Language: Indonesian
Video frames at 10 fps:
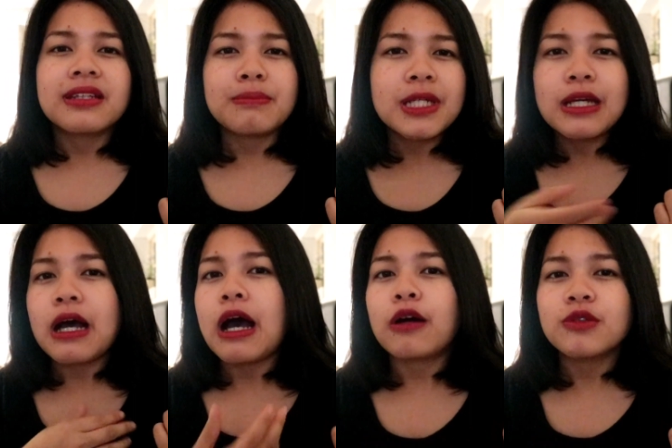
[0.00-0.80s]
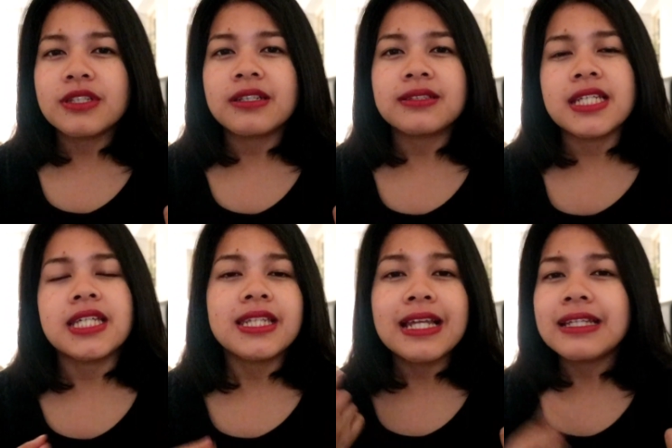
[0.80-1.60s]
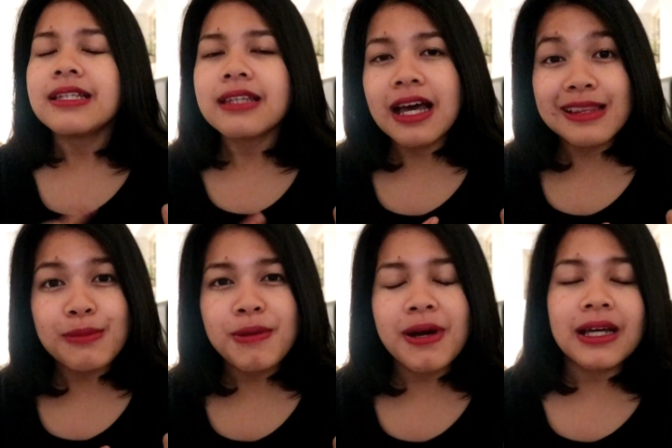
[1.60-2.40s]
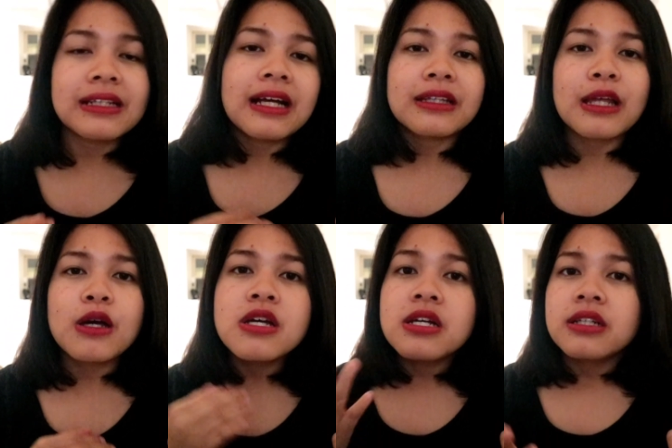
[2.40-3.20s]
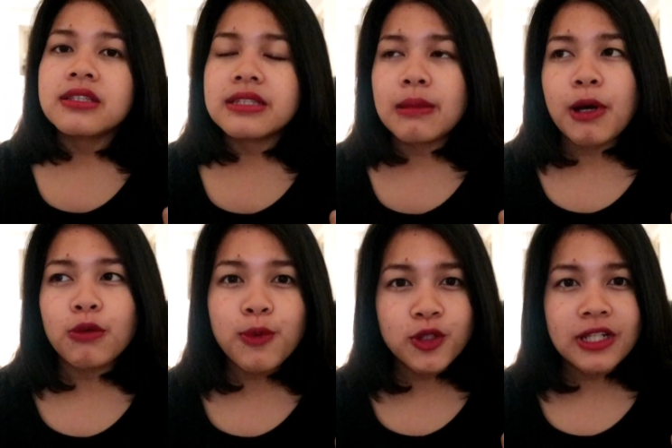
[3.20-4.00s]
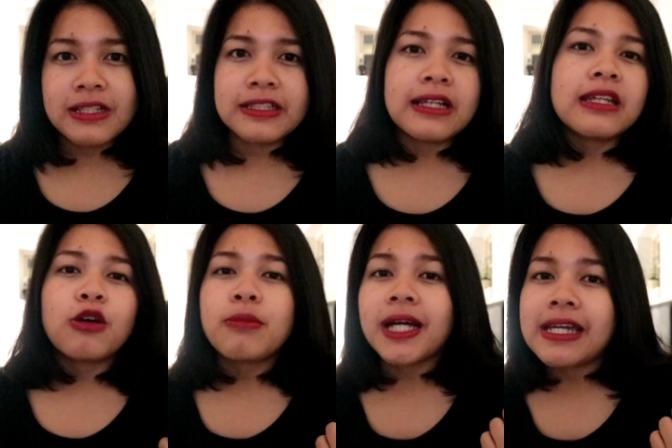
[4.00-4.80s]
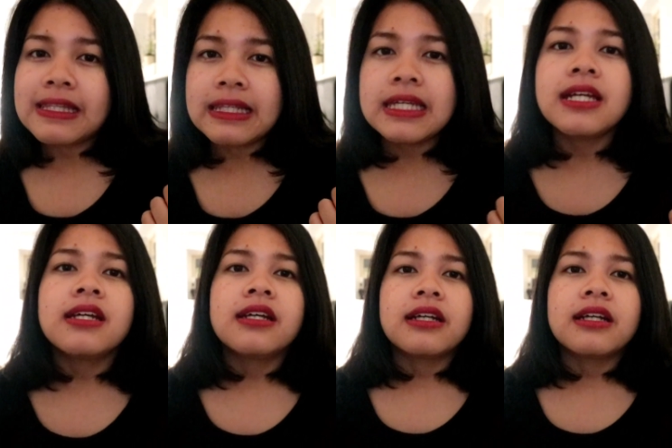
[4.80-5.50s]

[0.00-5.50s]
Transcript: tapi aku senang sih dan ini tahan lama banget karena setiap aku mau jalan-jalan aku pakai ini